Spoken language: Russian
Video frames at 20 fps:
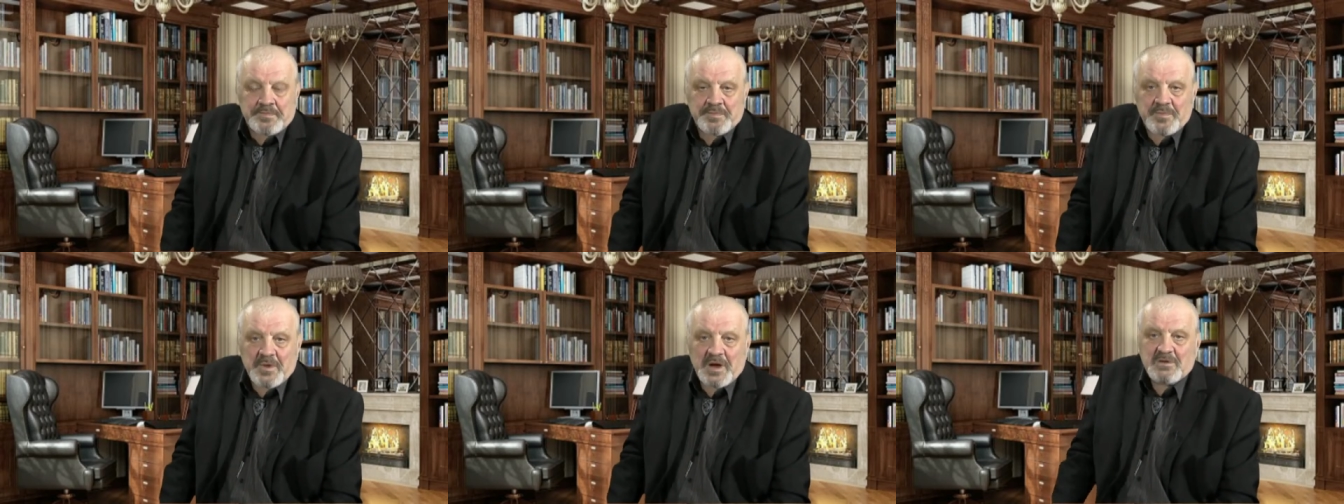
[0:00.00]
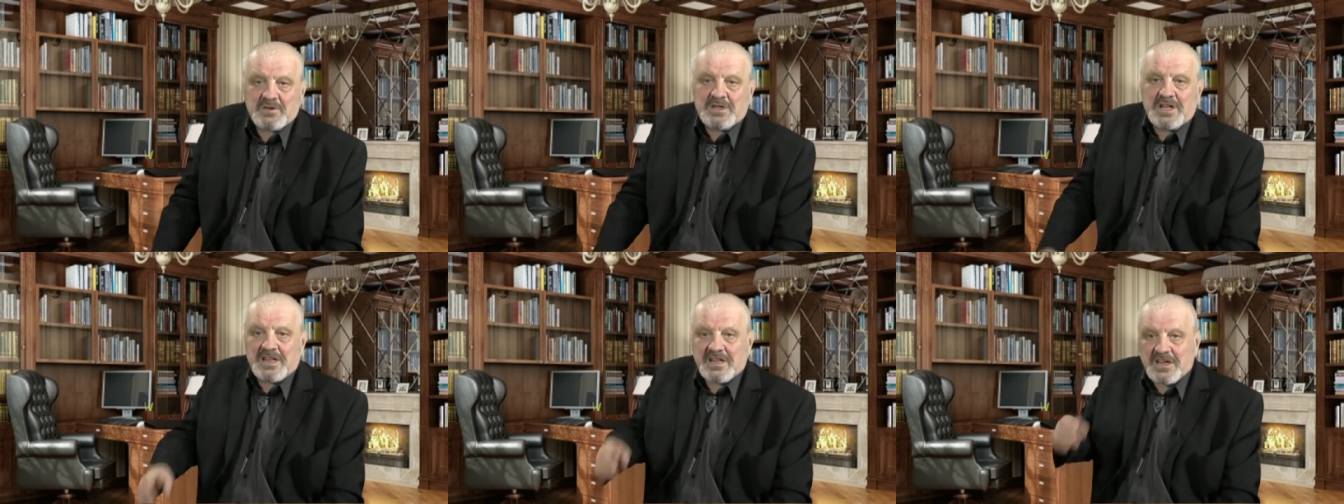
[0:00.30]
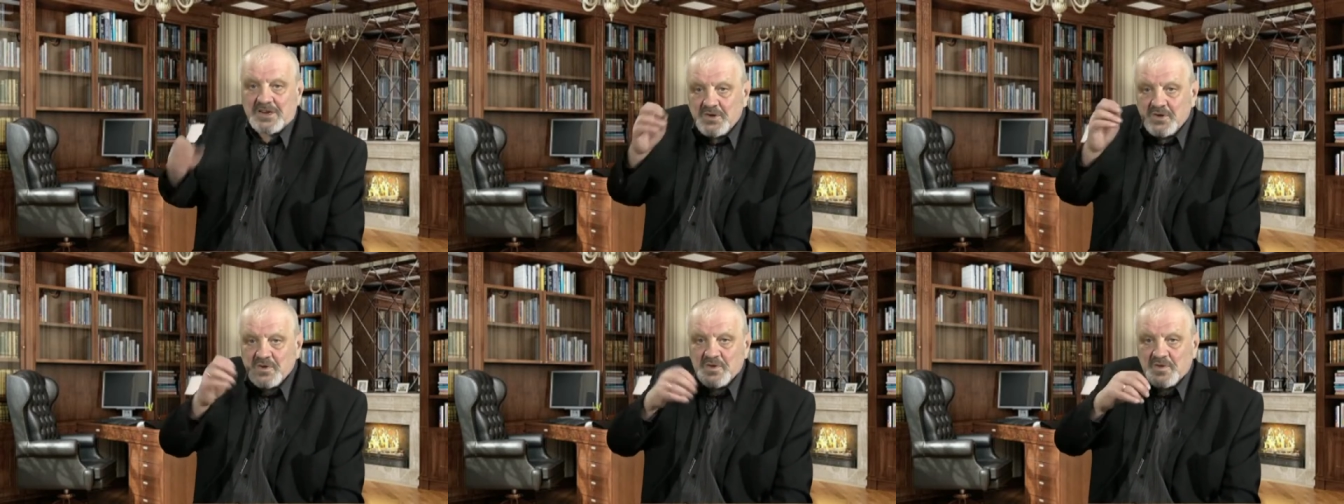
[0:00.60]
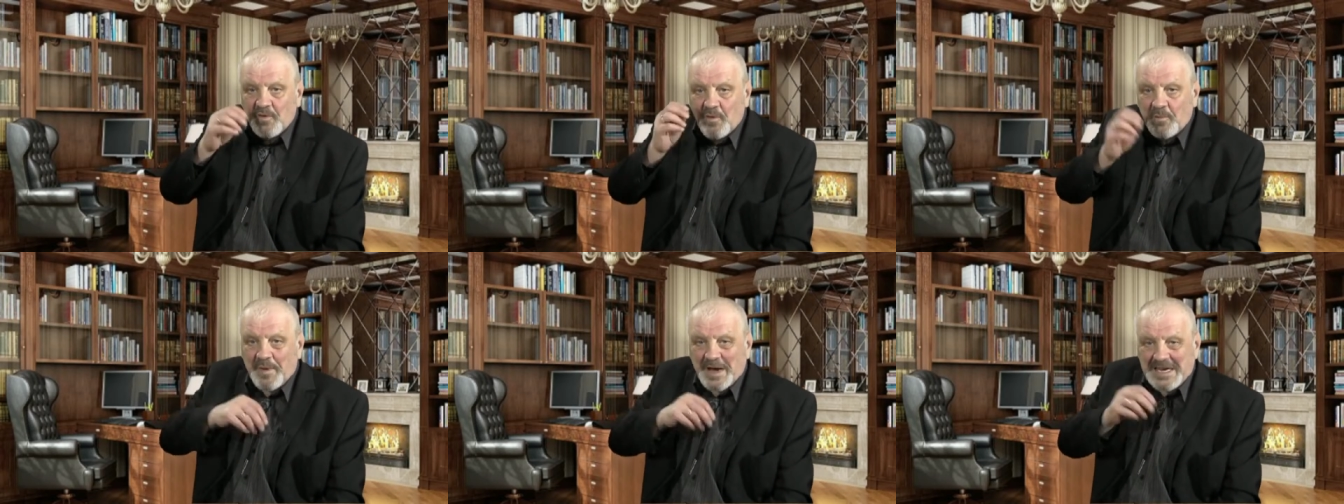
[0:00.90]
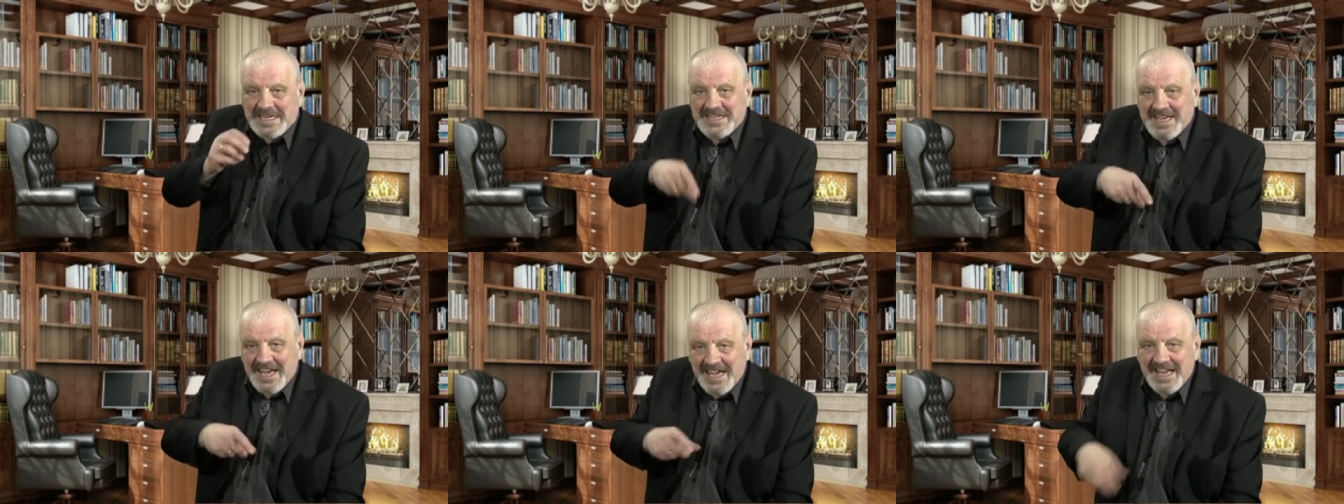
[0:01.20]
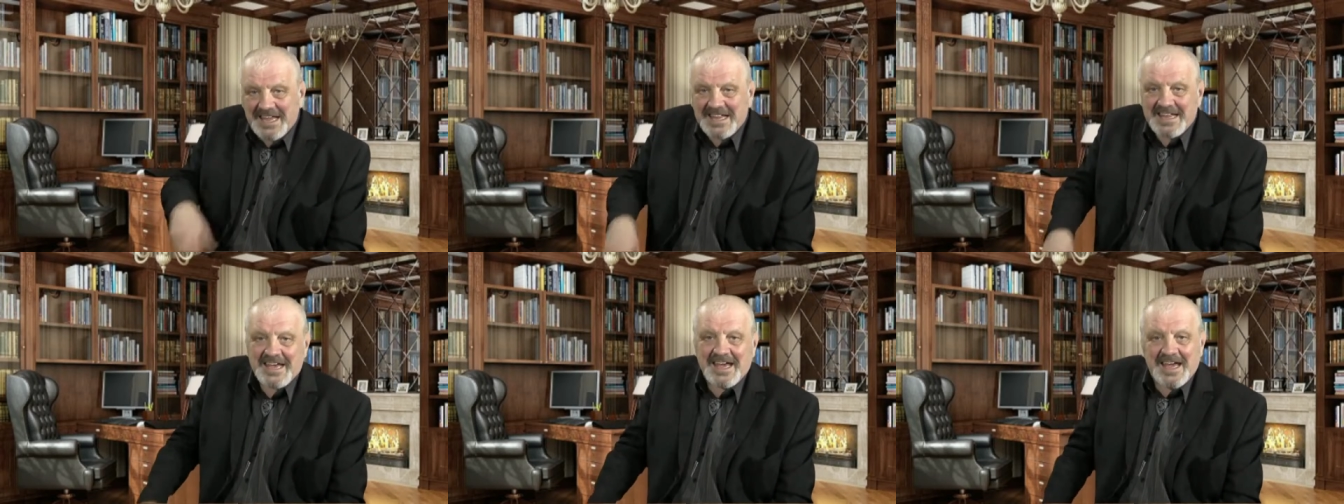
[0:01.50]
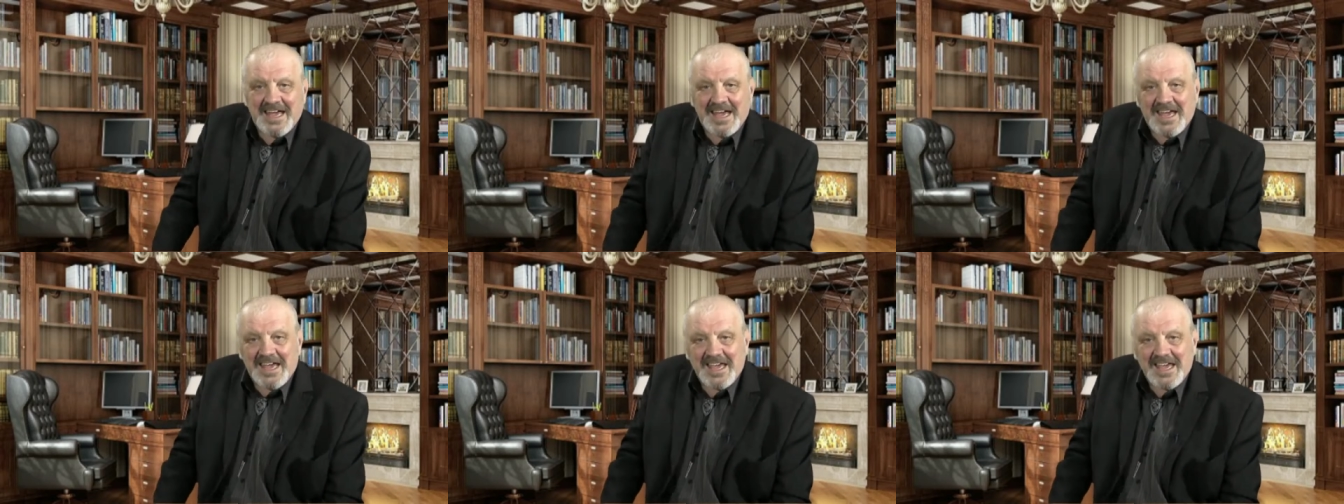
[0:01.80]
вот это чувство посеяли,